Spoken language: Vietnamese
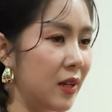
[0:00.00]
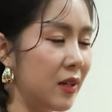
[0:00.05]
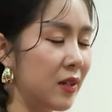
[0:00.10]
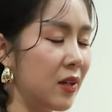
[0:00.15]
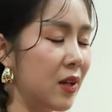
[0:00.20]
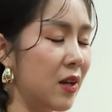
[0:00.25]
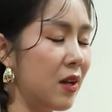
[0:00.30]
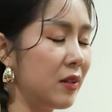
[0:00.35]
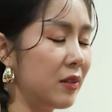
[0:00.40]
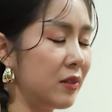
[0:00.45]

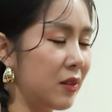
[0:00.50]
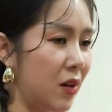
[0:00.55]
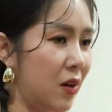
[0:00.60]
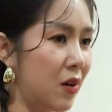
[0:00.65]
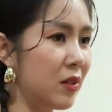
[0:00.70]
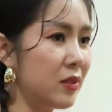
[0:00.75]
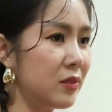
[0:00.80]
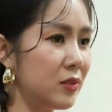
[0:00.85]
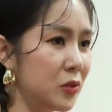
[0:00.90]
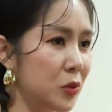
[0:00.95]
nó
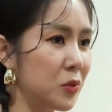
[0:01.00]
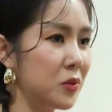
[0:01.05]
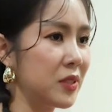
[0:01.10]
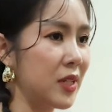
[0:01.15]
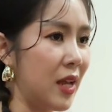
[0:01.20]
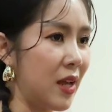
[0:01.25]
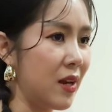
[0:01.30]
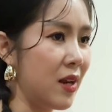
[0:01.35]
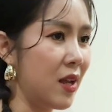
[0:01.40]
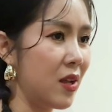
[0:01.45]
nó suôn
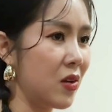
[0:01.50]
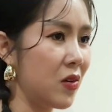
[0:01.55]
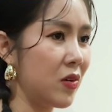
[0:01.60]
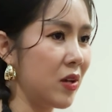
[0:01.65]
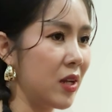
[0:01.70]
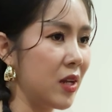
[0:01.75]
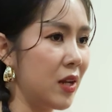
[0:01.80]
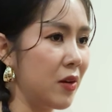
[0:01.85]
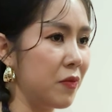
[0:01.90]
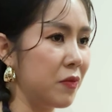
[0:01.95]
sẻ ở đây có
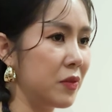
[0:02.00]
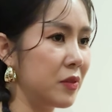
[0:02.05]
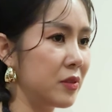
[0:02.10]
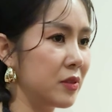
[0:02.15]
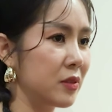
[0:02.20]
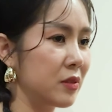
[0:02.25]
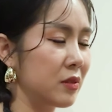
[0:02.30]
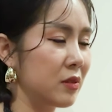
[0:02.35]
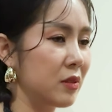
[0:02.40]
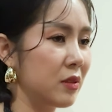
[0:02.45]
nghĩa là
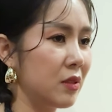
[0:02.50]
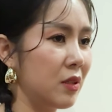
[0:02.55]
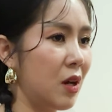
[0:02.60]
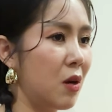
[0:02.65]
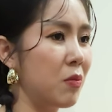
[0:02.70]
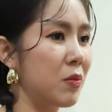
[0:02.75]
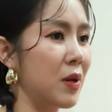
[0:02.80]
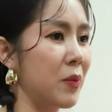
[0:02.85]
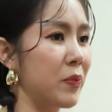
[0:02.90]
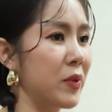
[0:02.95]
phương
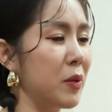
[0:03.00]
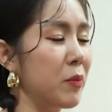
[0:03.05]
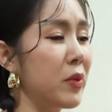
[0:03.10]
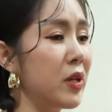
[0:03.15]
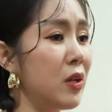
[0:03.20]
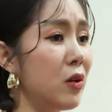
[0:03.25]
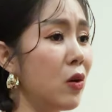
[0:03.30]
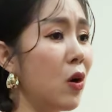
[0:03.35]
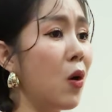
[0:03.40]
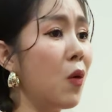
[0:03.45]
không gặp những
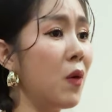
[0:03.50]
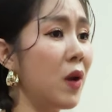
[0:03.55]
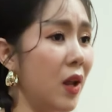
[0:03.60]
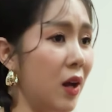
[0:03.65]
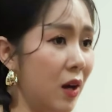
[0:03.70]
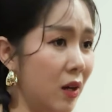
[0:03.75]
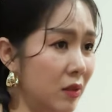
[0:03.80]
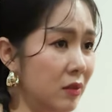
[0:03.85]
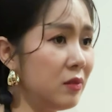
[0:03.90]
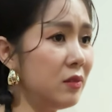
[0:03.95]
biến cố
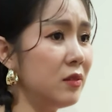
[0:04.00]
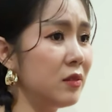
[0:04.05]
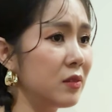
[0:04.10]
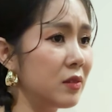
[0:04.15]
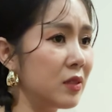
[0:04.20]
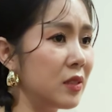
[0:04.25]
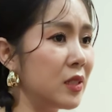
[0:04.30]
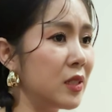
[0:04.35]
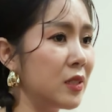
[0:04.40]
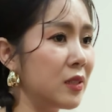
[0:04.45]
lớn
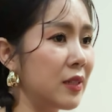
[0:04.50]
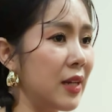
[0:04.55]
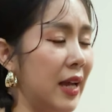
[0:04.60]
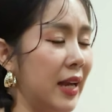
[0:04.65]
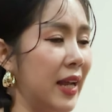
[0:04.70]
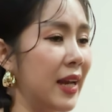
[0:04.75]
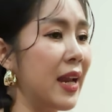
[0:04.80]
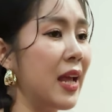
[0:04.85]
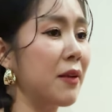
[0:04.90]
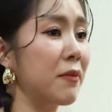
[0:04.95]
như là
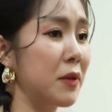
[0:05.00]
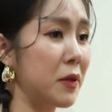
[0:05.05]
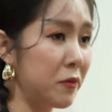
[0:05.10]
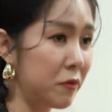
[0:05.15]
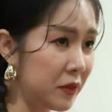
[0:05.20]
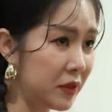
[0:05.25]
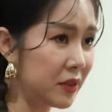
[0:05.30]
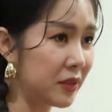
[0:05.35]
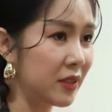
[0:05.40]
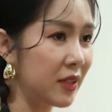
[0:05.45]
gánh hát diễn
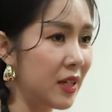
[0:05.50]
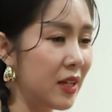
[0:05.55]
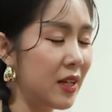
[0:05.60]
phương